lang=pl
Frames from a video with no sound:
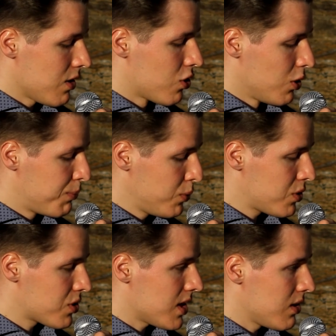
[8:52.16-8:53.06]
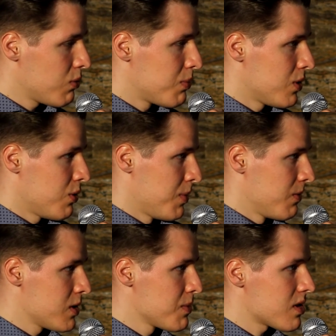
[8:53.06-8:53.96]
dopuszczał, bo
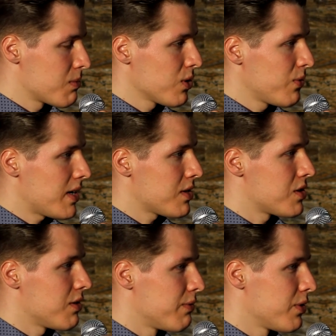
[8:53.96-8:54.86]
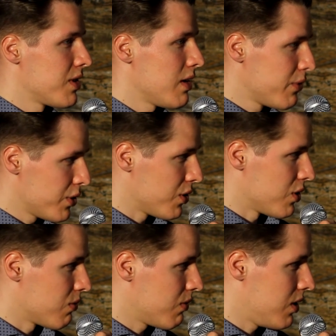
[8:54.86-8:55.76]
powiedzmy sobie otwarcie, wojna
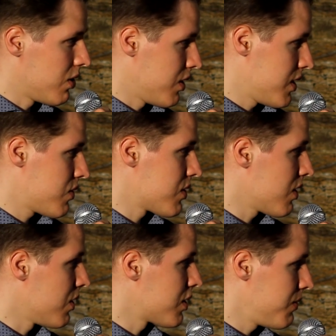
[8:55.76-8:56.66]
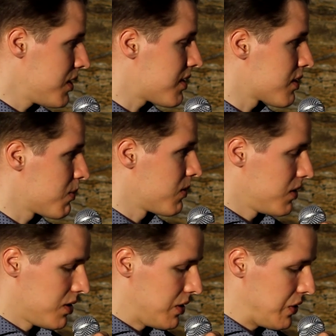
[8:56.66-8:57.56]
wojną i to jest wszystko oczywiste, co
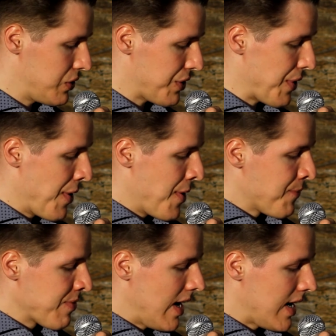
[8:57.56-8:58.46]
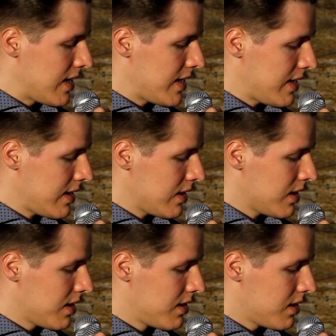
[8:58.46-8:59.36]
powiedzieliście. Ale
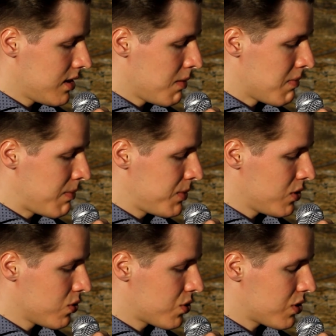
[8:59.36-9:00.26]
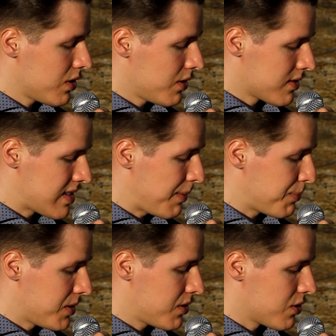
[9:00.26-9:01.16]
kiedy mamy już
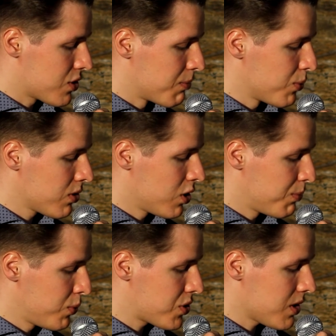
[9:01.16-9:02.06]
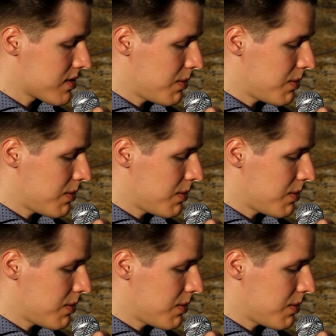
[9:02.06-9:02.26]
zapis, że Bóg dopuszczał